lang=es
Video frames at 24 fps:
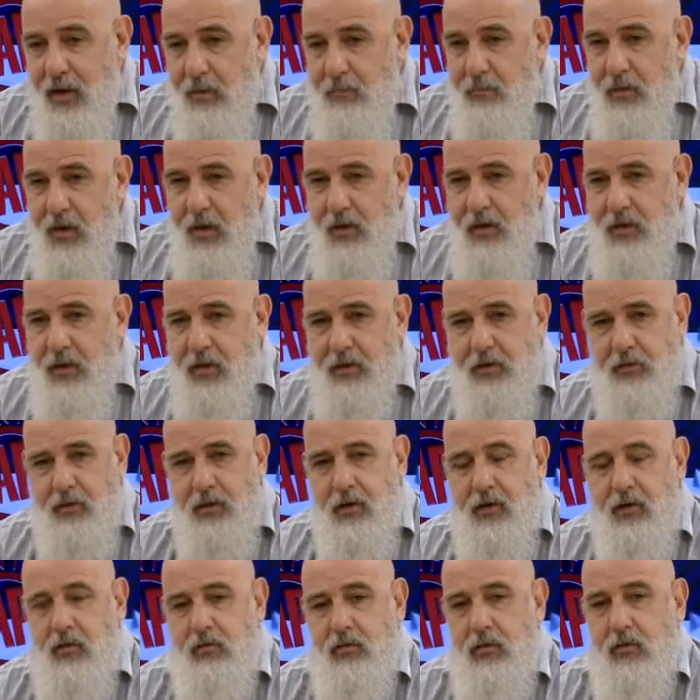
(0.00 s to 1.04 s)
que median
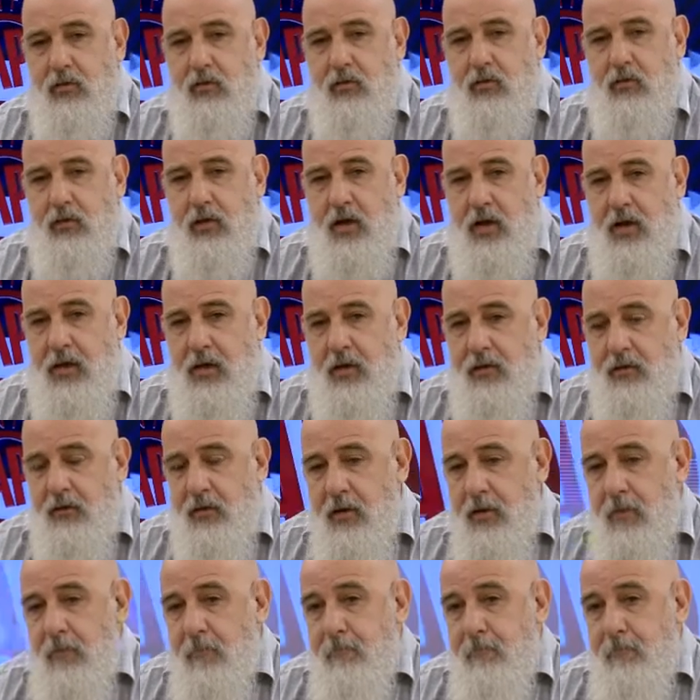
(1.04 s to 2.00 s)
esas relaciones sociales